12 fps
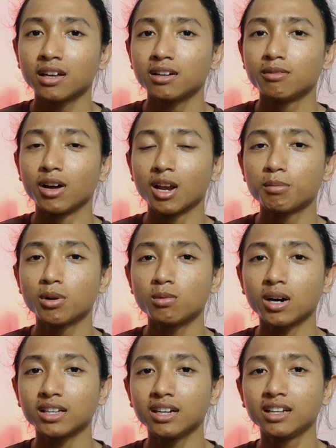walaupun
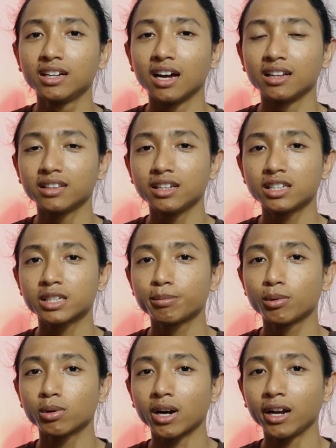uangnya diganti 10
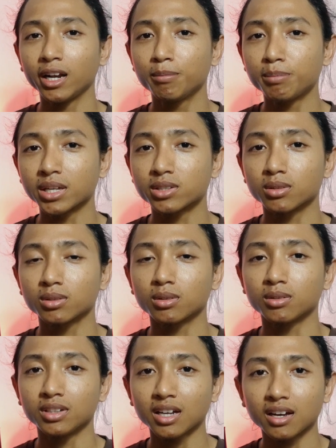kali lipat
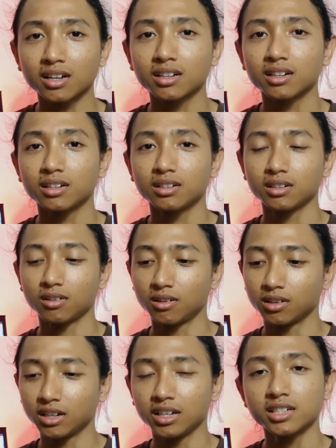contohnya
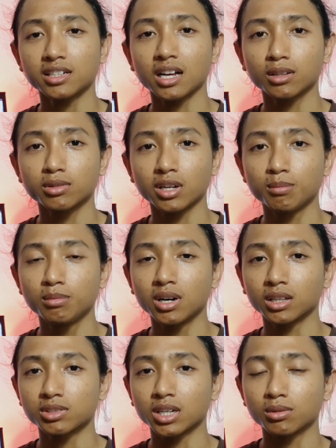ordernya 100 ribu
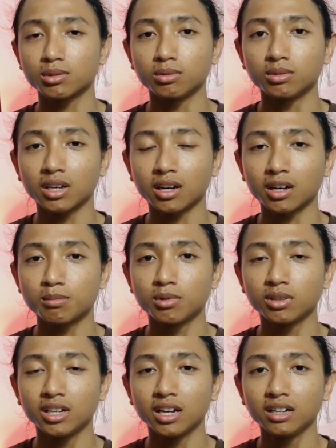atau 1 juta
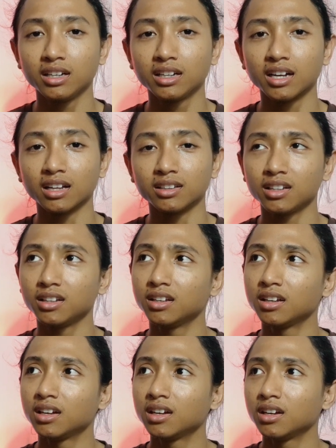kemudian
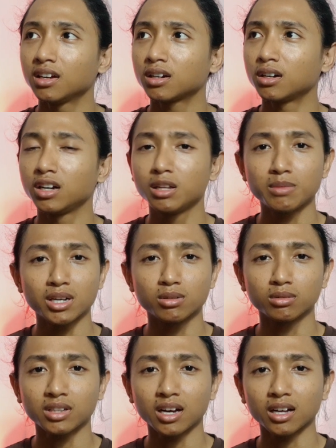diganti ke 5
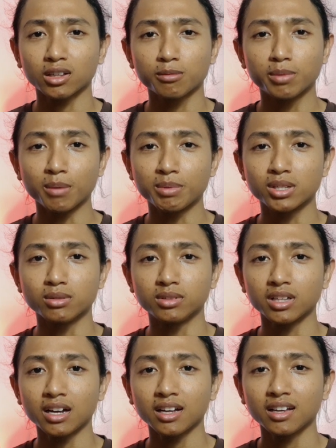juta atau berapa
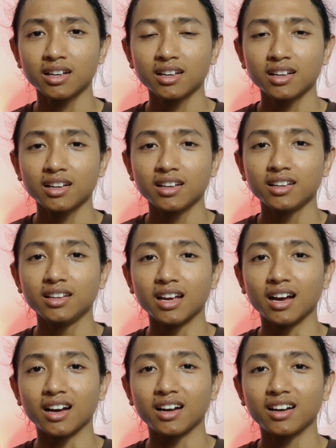juta
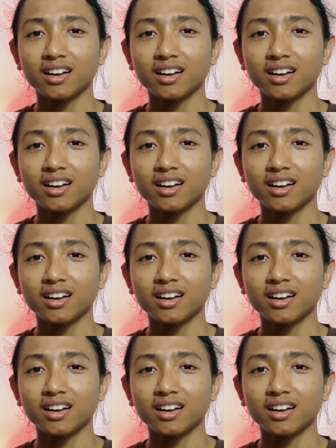ya